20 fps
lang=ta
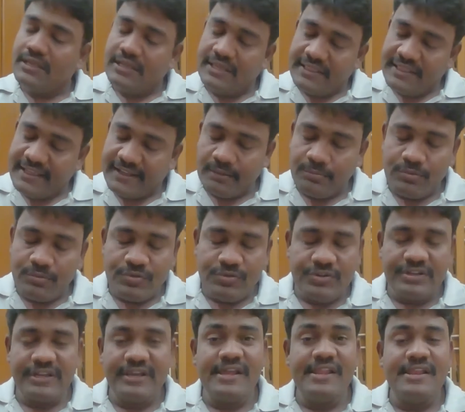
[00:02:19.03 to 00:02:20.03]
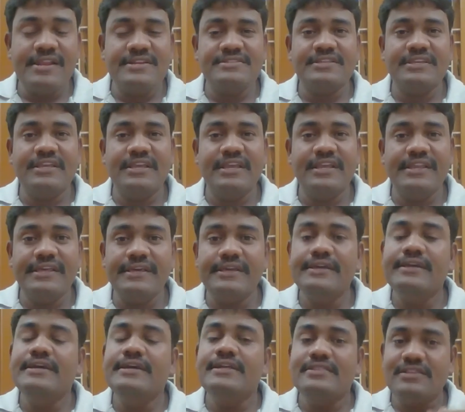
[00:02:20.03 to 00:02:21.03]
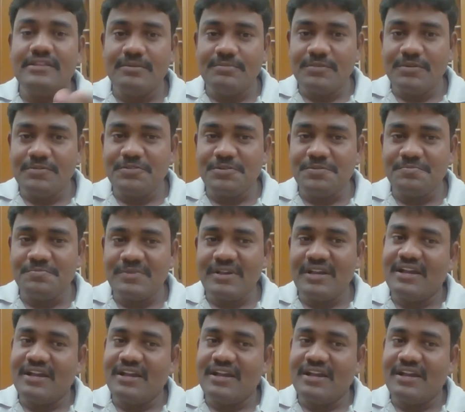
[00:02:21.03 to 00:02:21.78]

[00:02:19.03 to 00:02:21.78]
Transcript: இதே கம்யூனிட்டி கைடன்ஸு கீழே திரும்பவும்